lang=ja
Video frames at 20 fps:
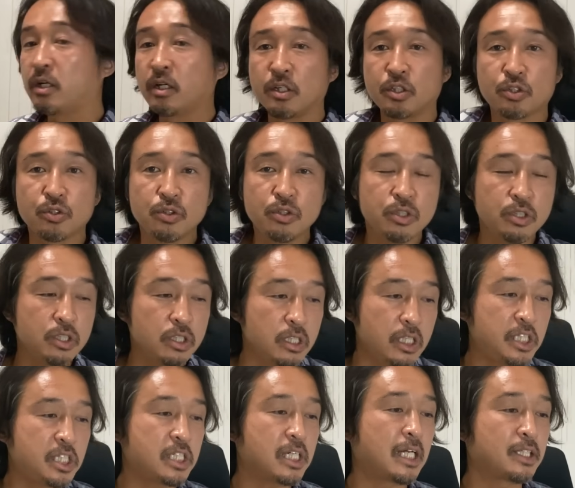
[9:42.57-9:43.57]

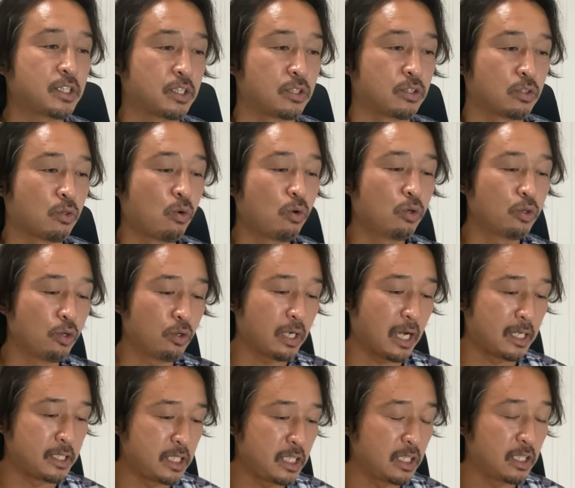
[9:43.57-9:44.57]
11月9
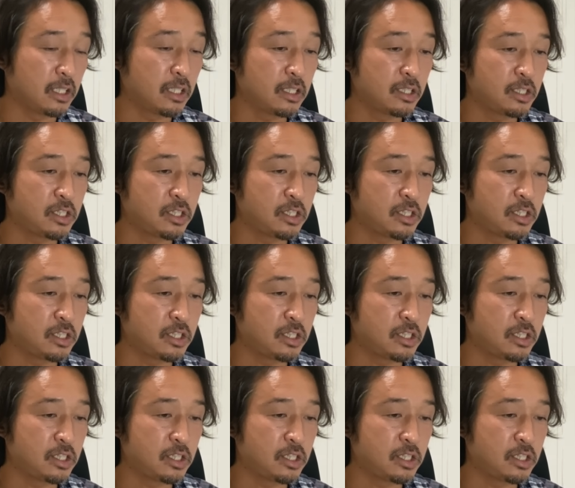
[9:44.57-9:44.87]
日に